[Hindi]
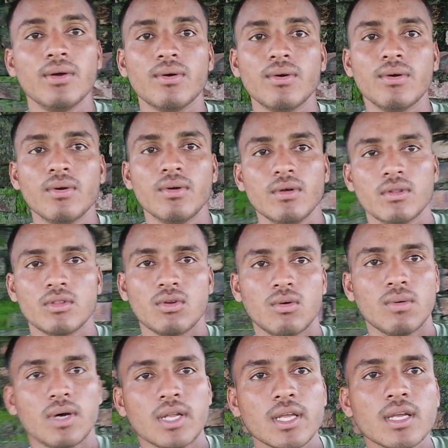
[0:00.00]
हो तो
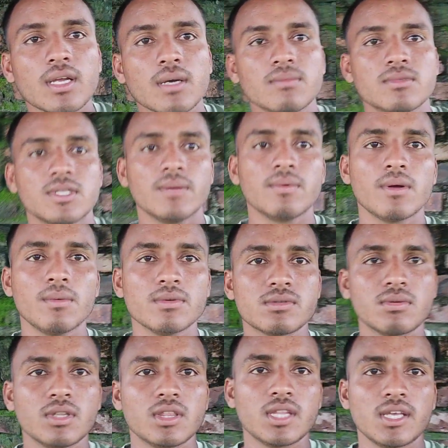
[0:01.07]
हमारे कम से कम
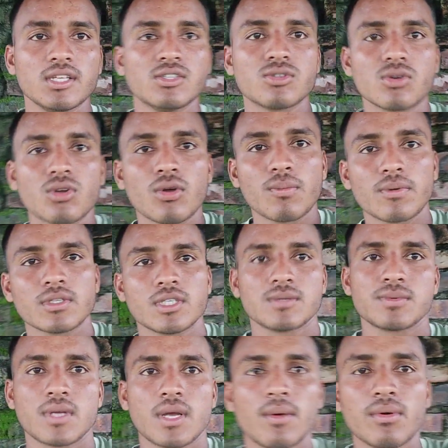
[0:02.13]
इसमें तेईस सौ के ऊपर
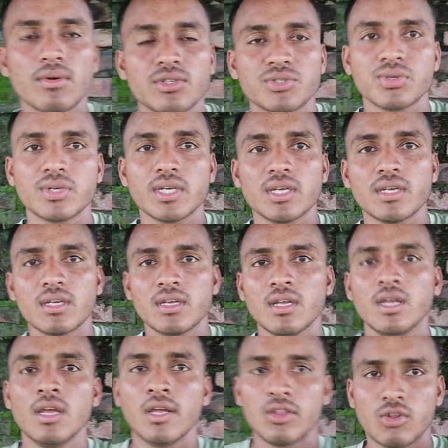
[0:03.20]
सब्सक्राइबर हो चुके हैं
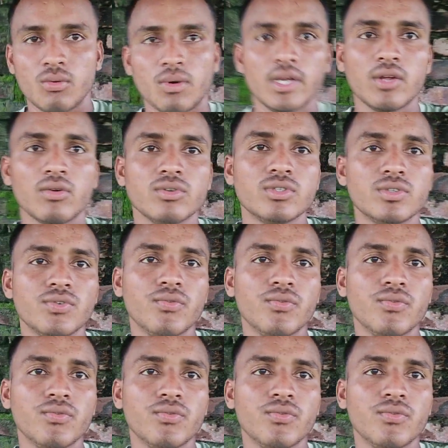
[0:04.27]
तो हमारी कुछ